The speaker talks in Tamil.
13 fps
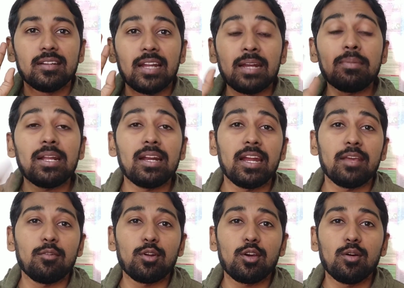நண்பர்கள்
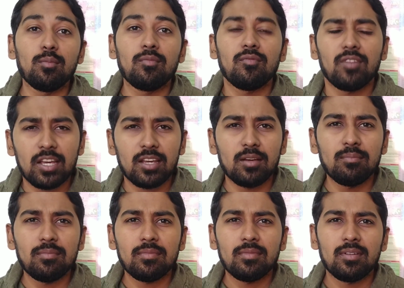அனைவருக்கும்
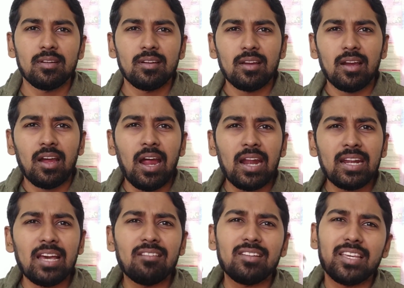வணக்கம்
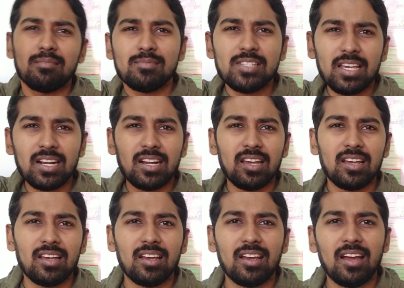அண்ணாவுக்கு எம்ஜிஆர்ரா
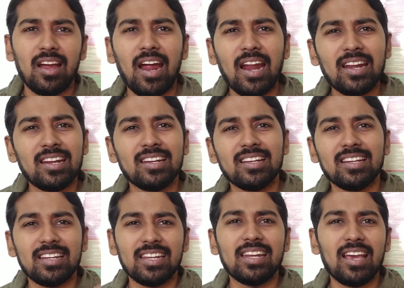
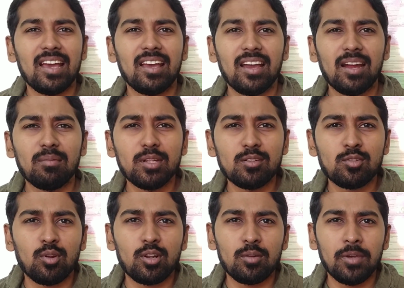அண்ணனுக்கு நீடா அப்படின்னு
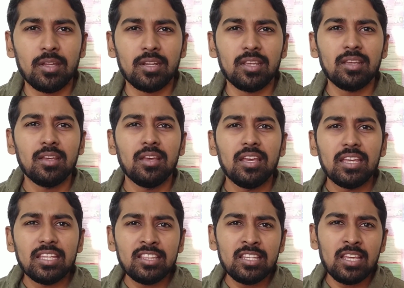சொல்கிற மாதிரி
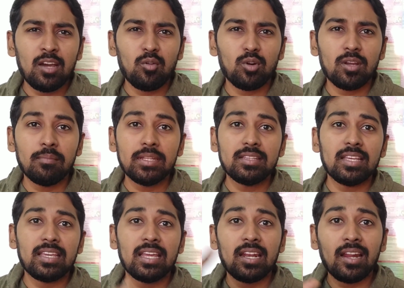இந்தியாவோட
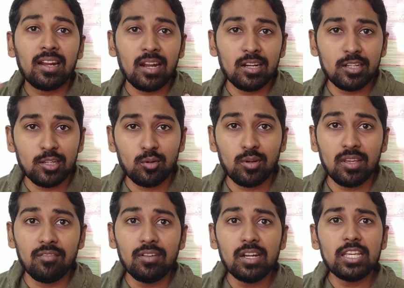மித்த எல்லா
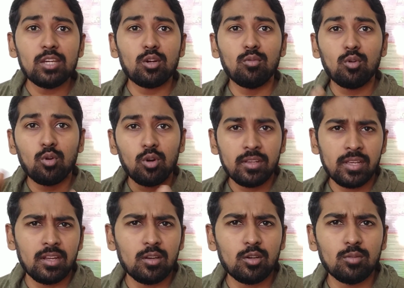நாட்டினுடைய வெளியுறவு
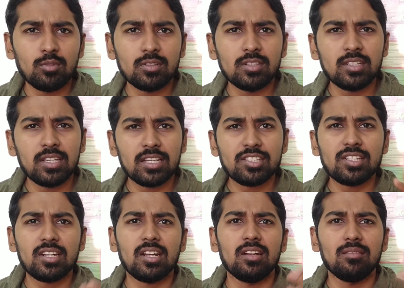கொள்கைகளுக்கும் வந்துட்டு
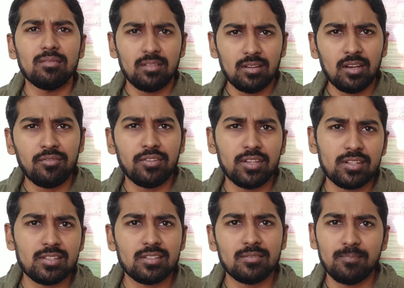எக்ஸ்டர்னல் அஃபேர்ஸ்